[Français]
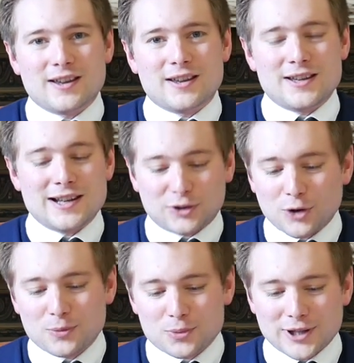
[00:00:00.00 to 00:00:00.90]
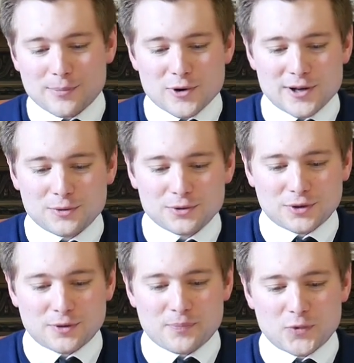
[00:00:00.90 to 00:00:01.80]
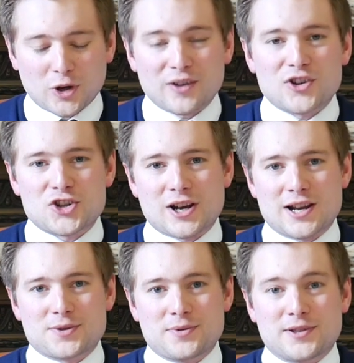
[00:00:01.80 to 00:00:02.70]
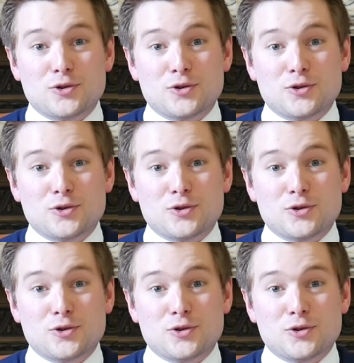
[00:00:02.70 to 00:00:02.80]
il est temps pour Napoléon de réfléchir à la suite.